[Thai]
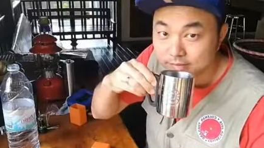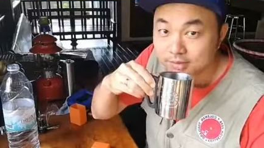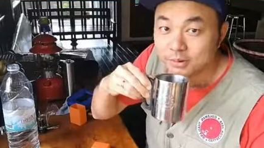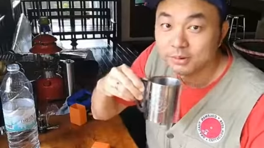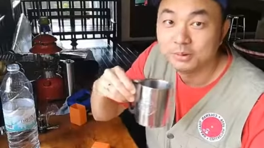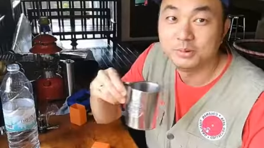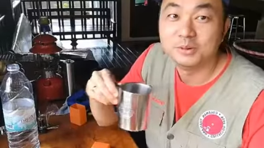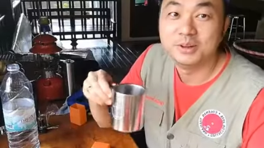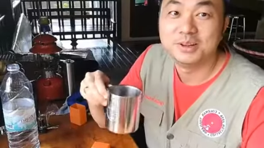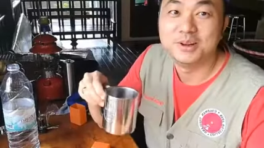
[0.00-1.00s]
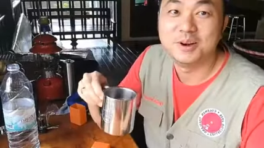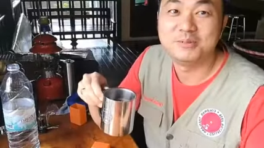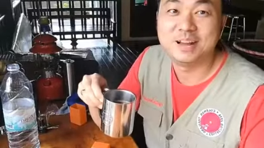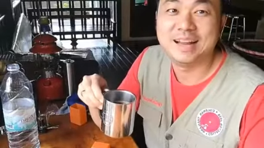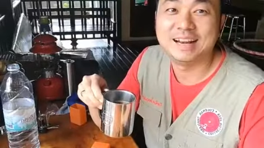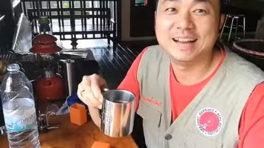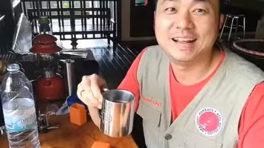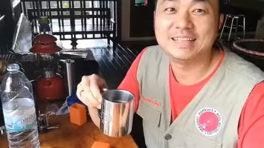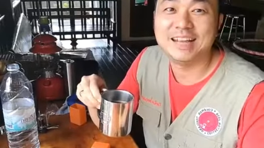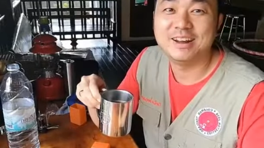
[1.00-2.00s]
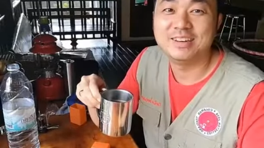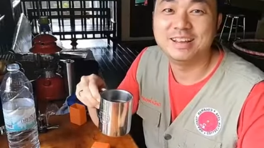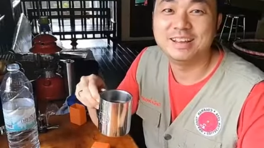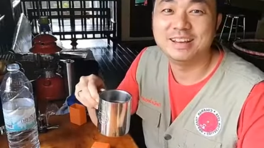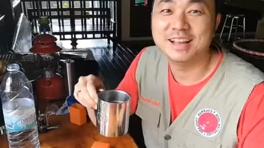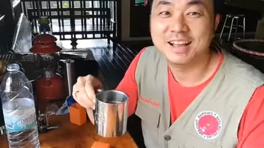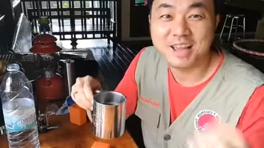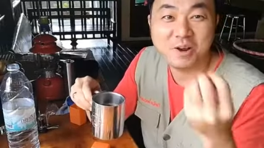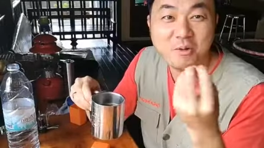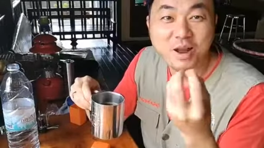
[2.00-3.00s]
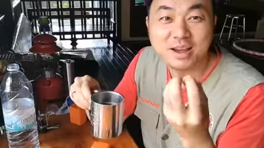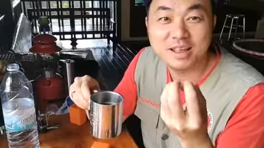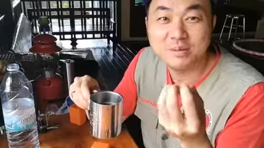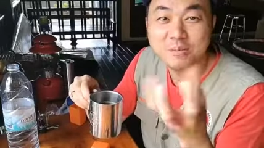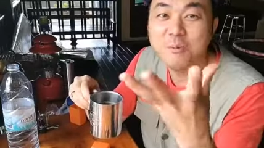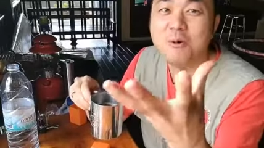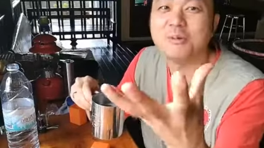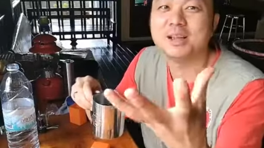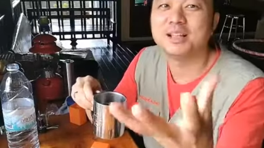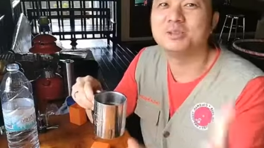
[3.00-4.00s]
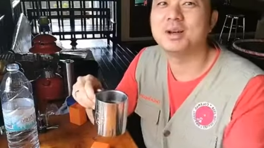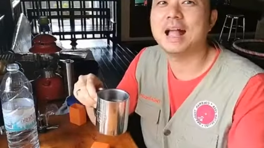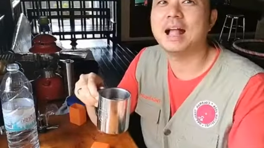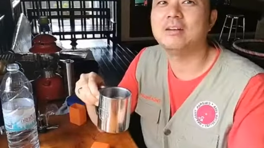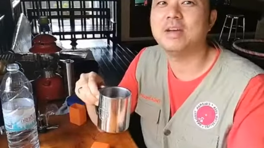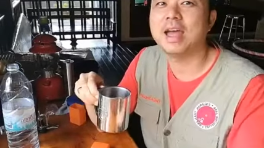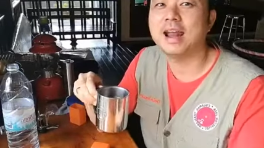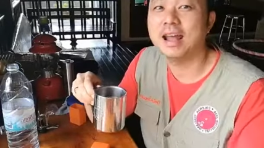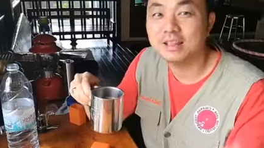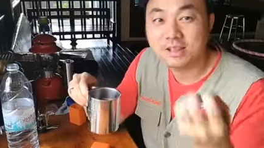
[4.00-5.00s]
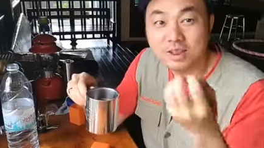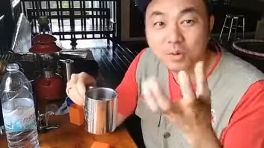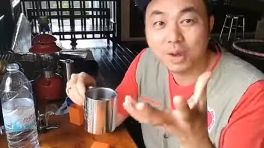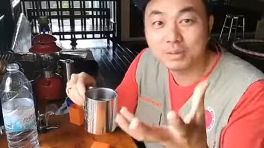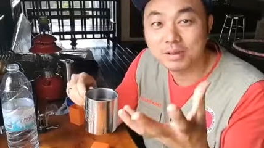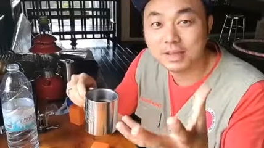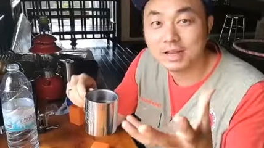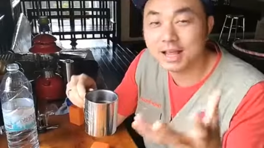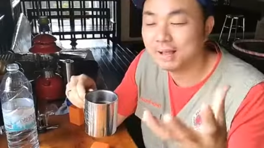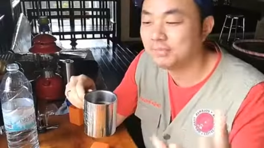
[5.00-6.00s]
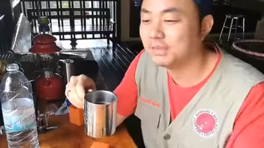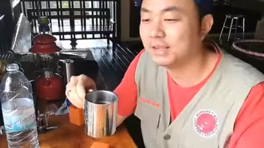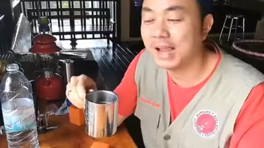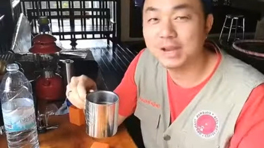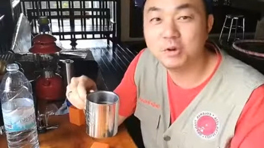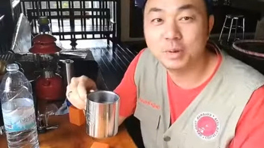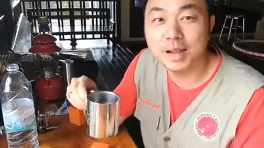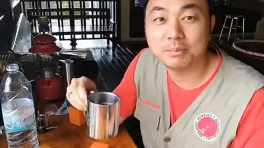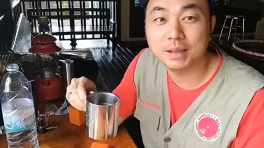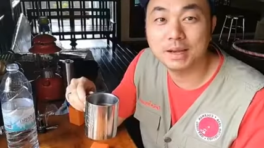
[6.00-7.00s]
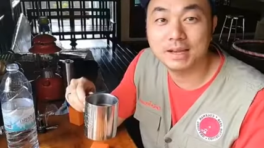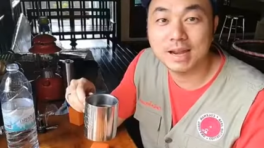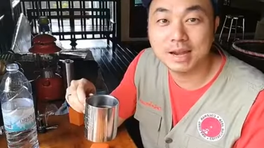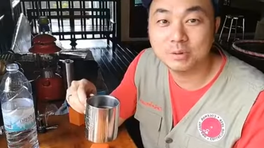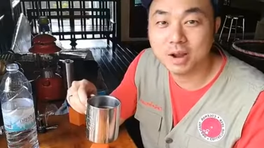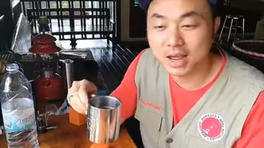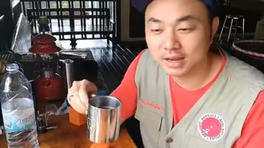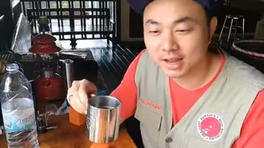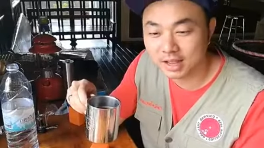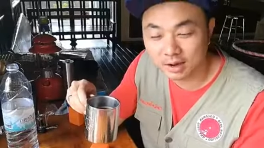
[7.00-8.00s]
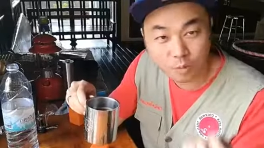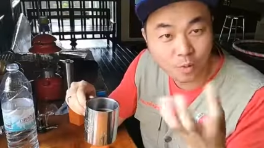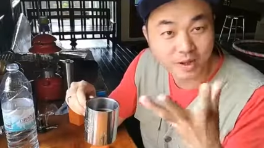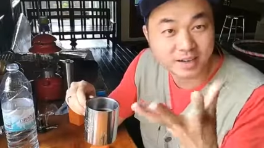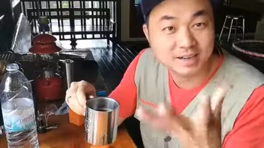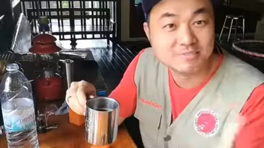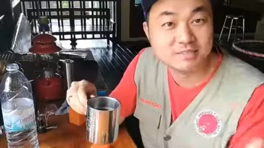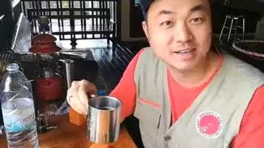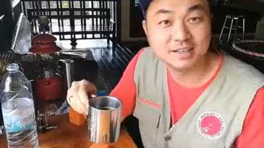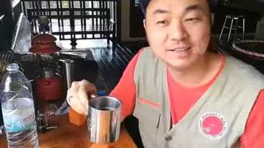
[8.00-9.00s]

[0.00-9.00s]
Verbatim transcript: โอ้โหหอมมากเลยนะฮะเช้านี้นะฮะ แค่ควันที่มันพุ่งออกมาจากตัวกากาแฟนะฮะ ที่เห็นควันเมื่อกี้นะฮะใครดูไม่ทันไปรีรันดูได้เลยนะฮะ ควันกระหึ่มเลย